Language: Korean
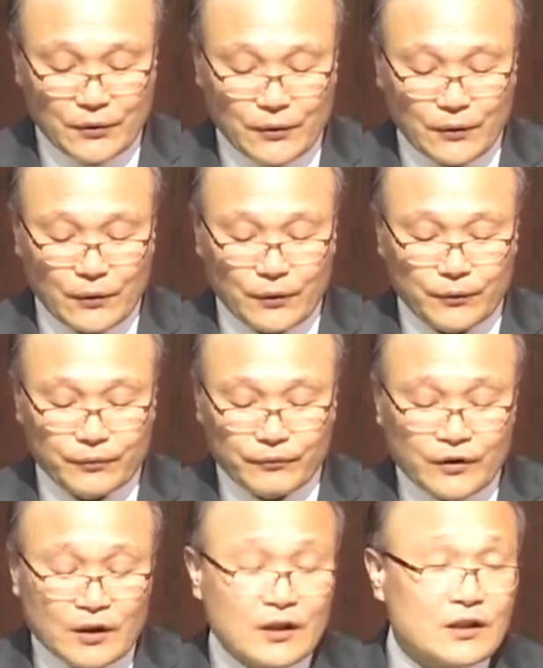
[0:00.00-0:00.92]
하시고
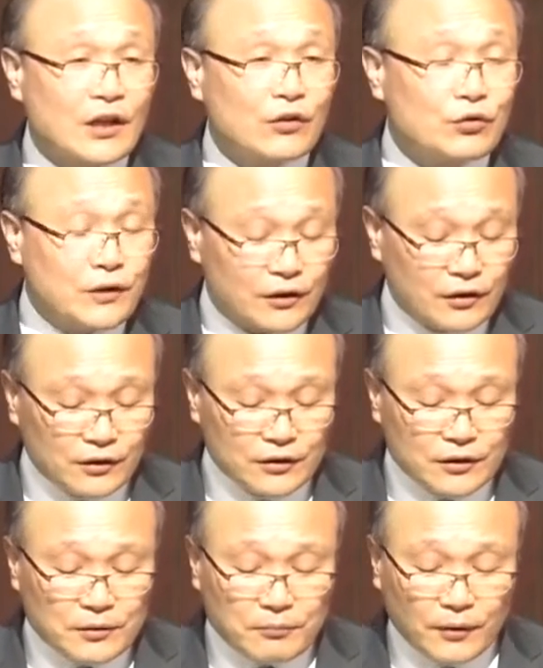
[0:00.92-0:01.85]

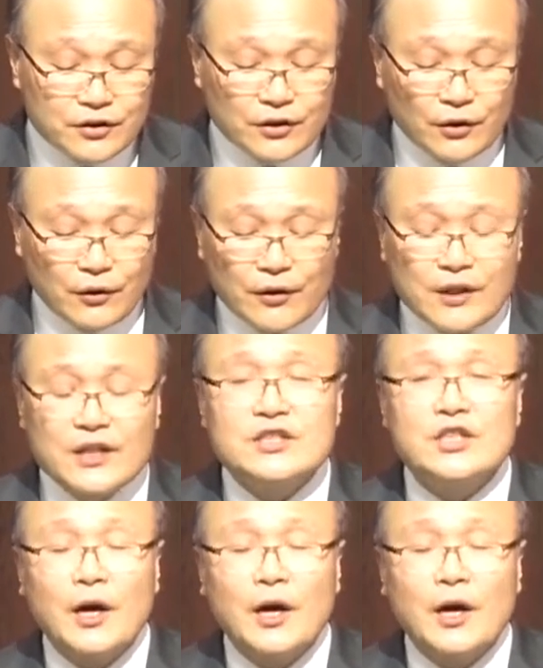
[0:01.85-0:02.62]
예수께서는 먼저요